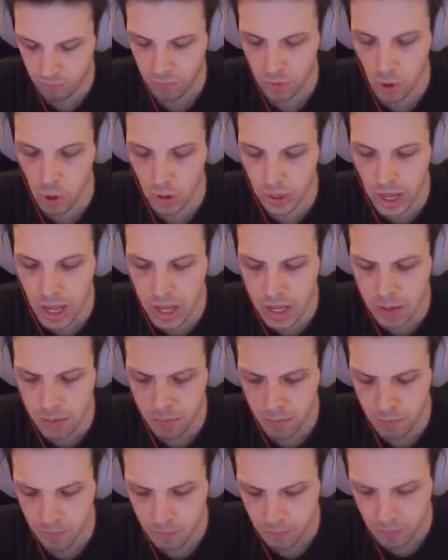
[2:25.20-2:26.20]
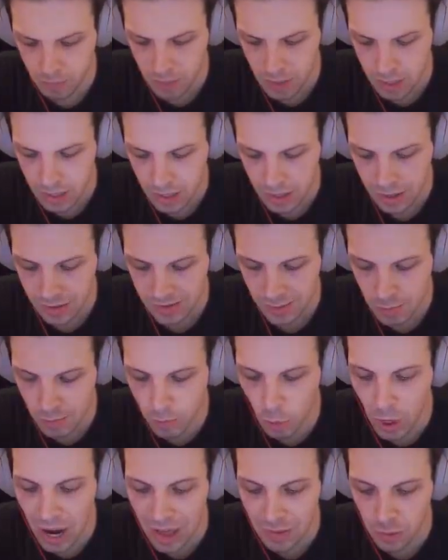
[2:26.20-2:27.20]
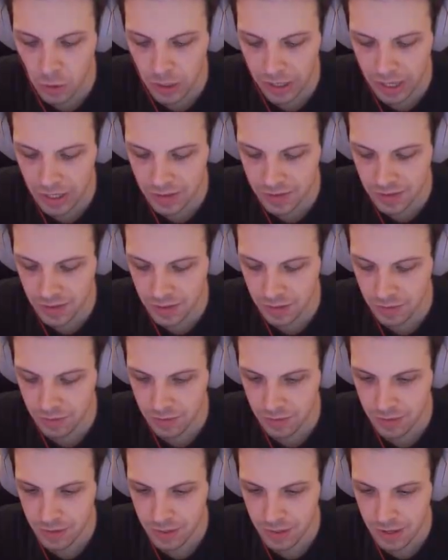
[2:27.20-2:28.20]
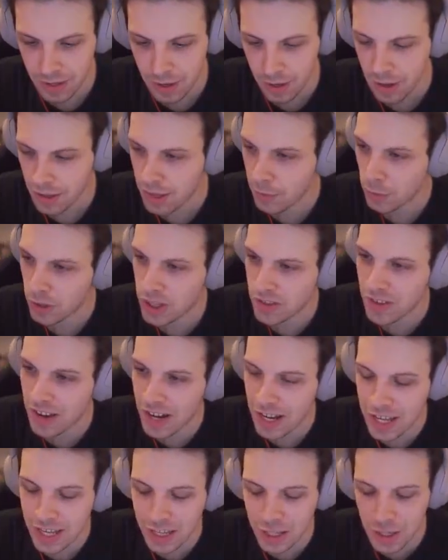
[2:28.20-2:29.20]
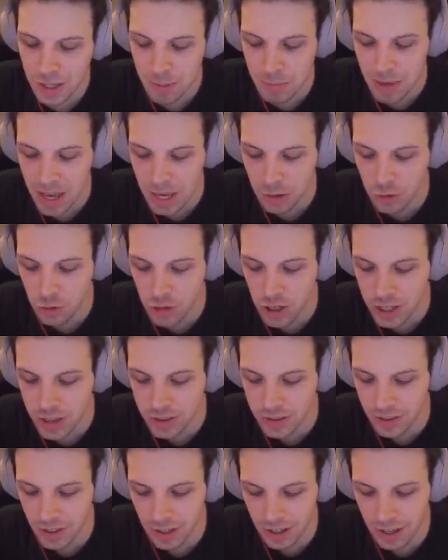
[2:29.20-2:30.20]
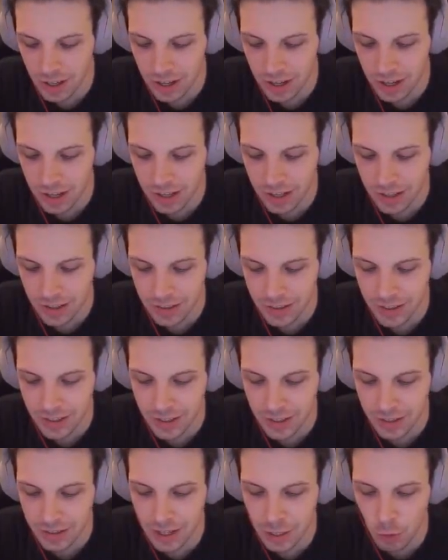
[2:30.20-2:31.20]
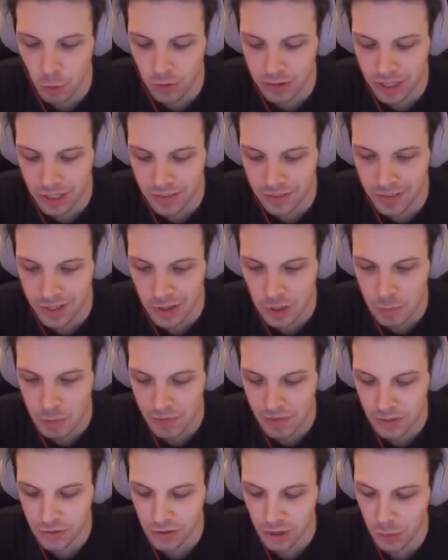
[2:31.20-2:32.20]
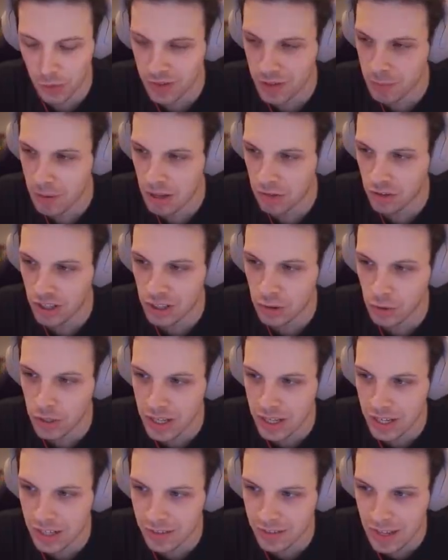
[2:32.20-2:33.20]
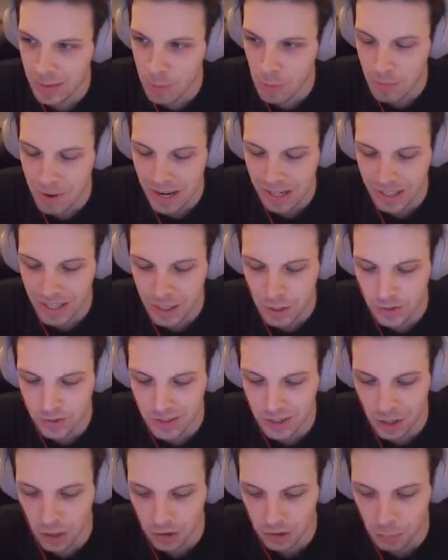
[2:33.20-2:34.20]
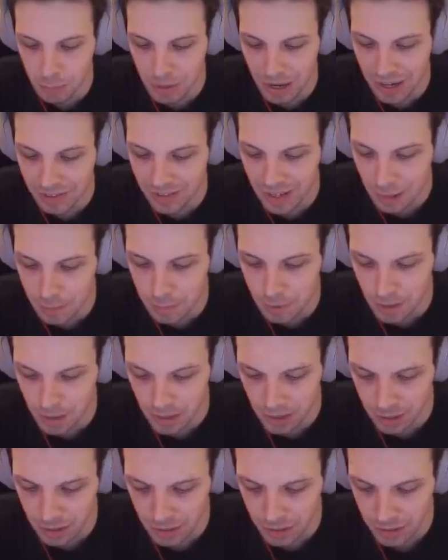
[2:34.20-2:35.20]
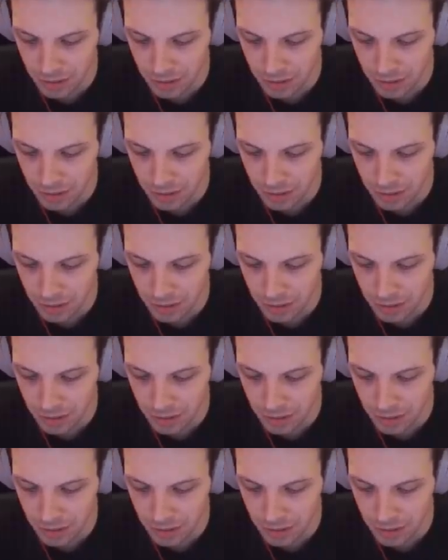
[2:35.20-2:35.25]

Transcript: Ok. Stiamo volando, ragazzi. Devo attivare i, i miei cheat eh, dell'ultra istinto per vincere questi match. Tanto ringraziamo Marchino08 per la sub.